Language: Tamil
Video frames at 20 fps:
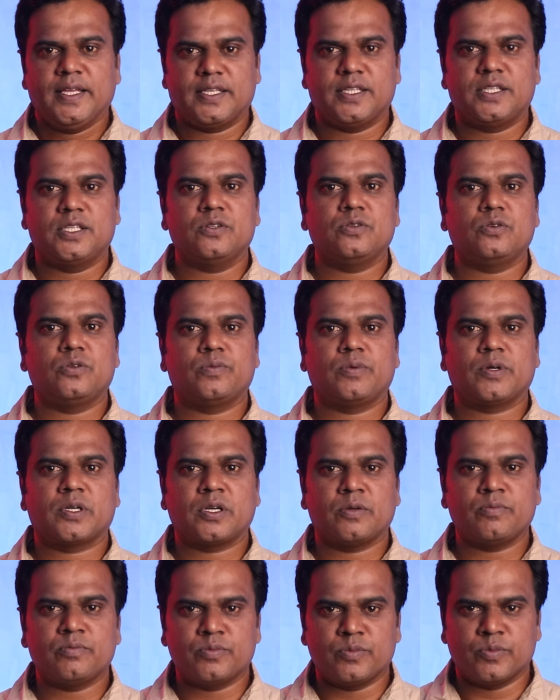இது ஒரு
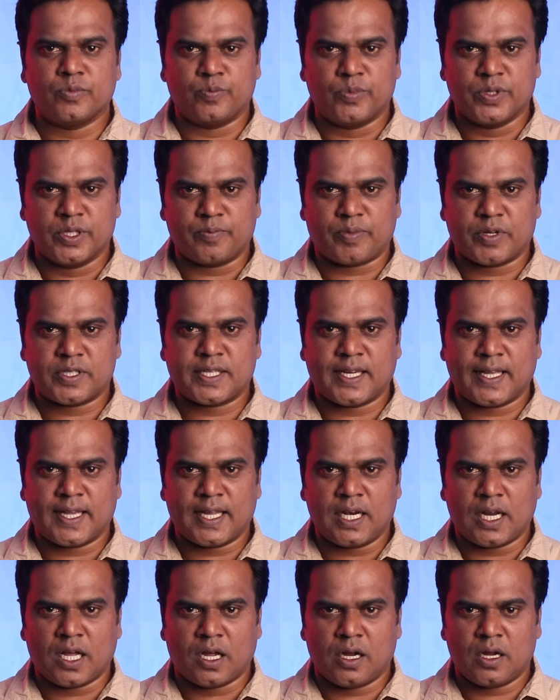பக்கம் இந்த
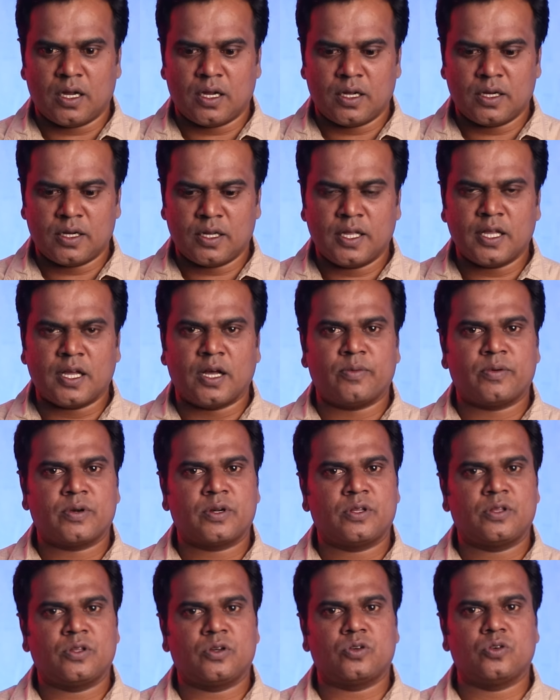பிரச்சனைகள் ஆறி
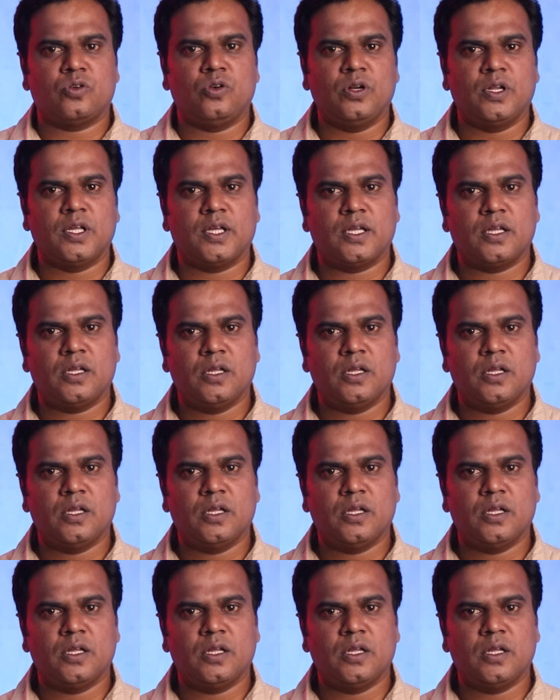அமர்றதுக்குள்ள